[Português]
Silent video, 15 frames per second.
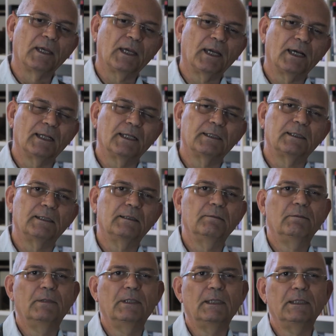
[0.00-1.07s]
ela
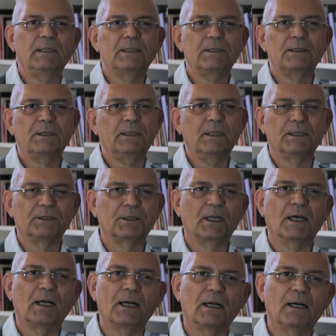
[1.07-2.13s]
inicia
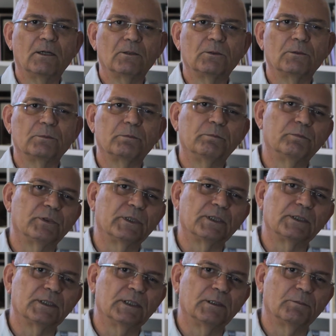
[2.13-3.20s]
já ao, por
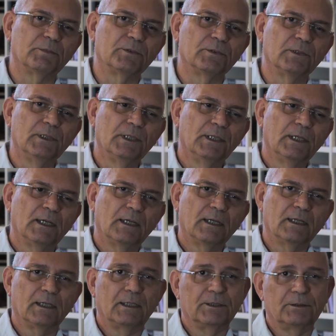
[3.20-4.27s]
exemplo,
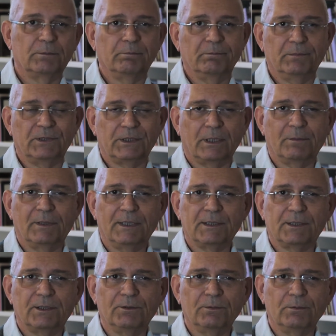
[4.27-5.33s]

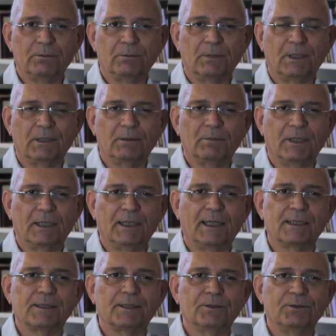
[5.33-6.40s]
estabelecer uma, uma,
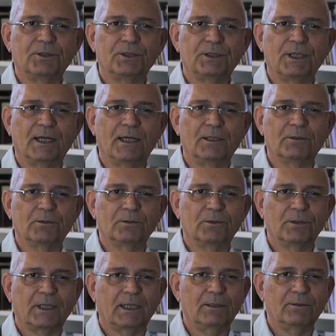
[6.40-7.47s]
relação de diálogo
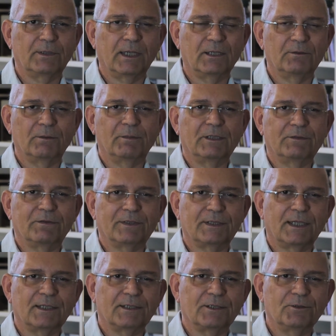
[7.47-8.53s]
daquilo que era uma
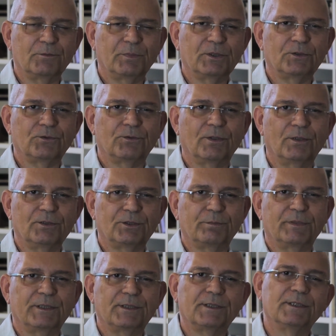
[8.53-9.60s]
manifestação pessoal
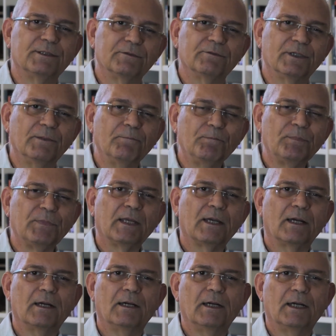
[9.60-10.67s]
expressiva
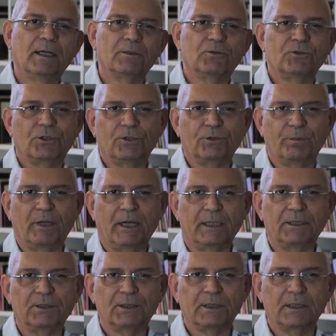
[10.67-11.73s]
uh, dos seus
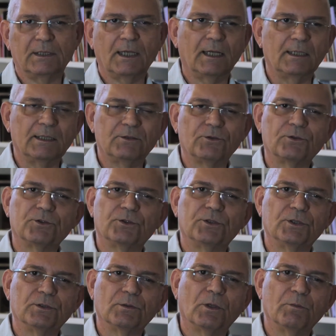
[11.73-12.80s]
pares que ali
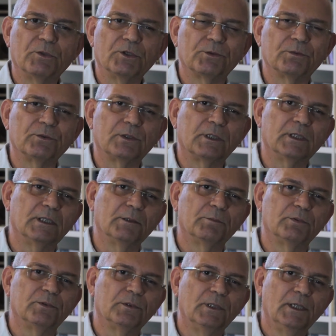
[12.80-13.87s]
surgiam. Ao mesmo
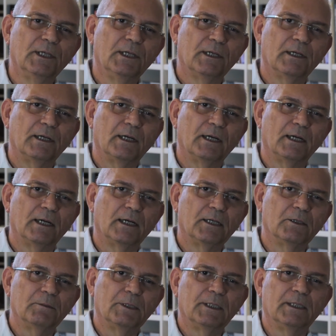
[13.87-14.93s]
tempo, uh,
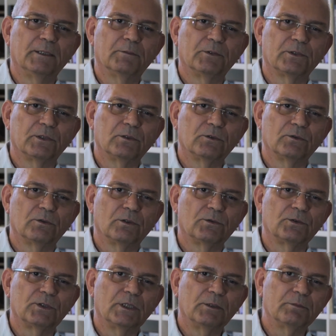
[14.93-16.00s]
eu me lembro que o João
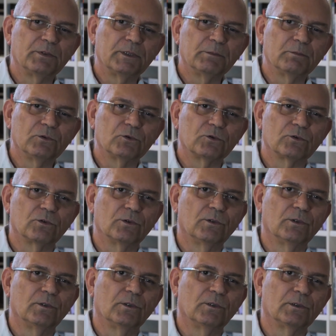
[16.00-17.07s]
sempre
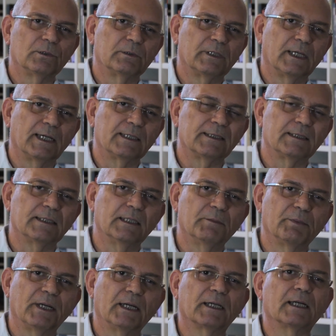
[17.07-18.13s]
buscou trazer
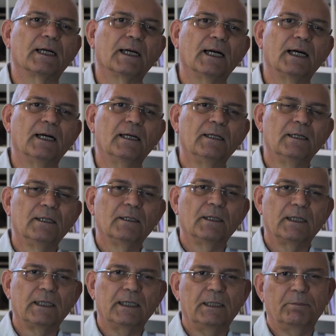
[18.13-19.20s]
para cá
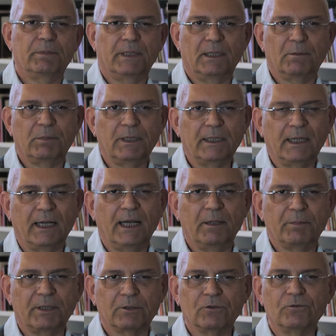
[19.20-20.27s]
e para ampliar e
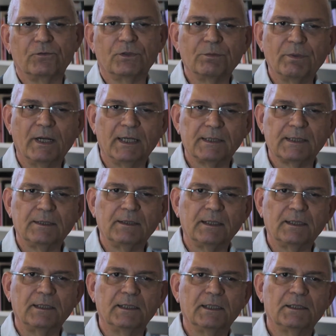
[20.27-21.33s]
para confirmar esse
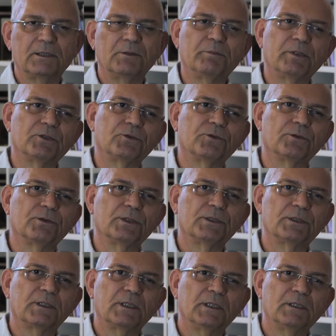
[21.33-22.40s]
interesse
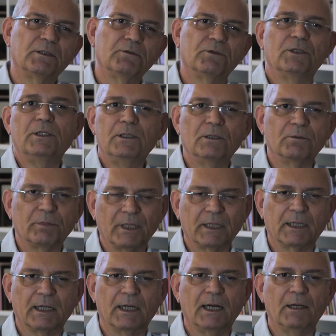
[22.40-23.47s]
pessoas que vinham para
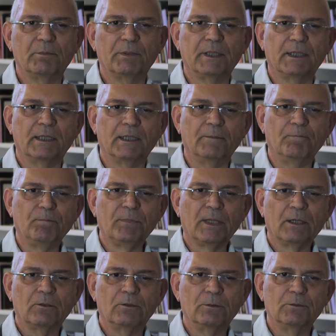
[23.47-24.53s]
cá para
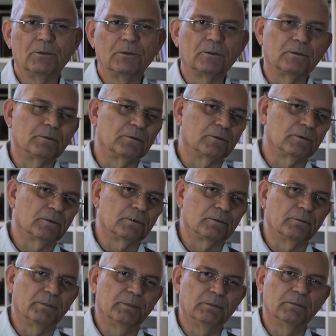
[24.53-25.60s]

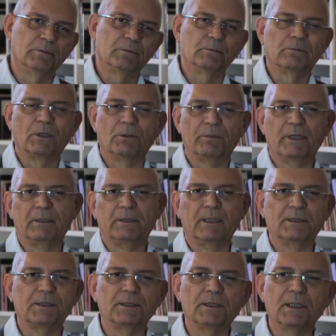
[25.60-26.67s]
como o Alberto
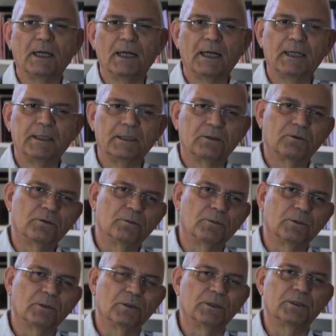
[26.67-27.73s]
Tassinari,
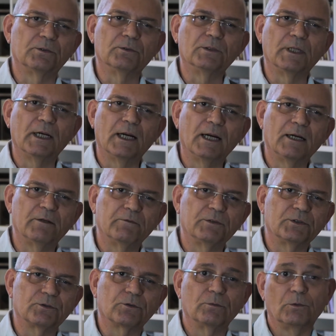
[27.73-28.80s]
como o Rodrigo
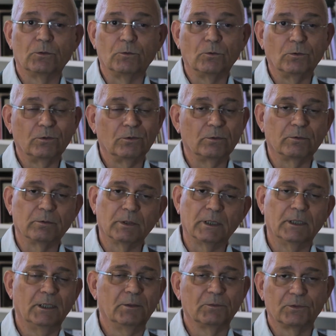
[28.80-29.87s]
Naves, como o Nuno
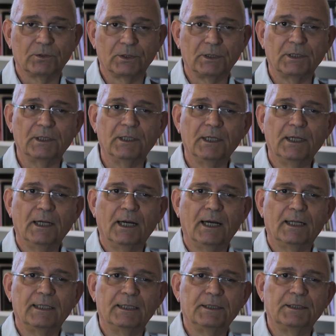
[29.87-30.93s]
Ramos que
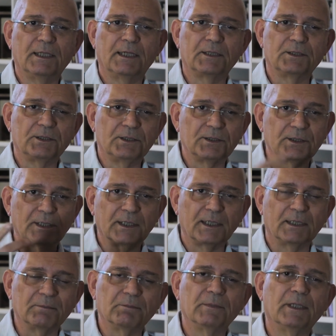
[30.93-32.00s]
além de
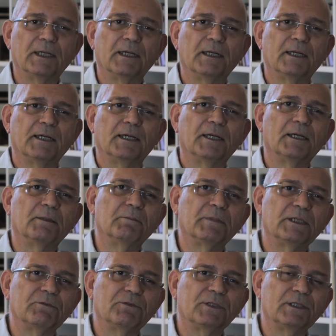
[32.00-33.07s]
artista é,
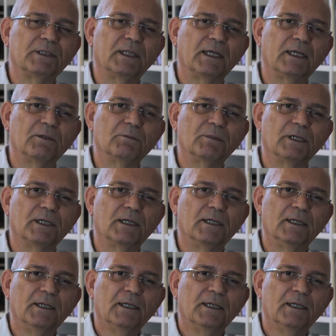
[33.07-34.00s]
enfim tem uma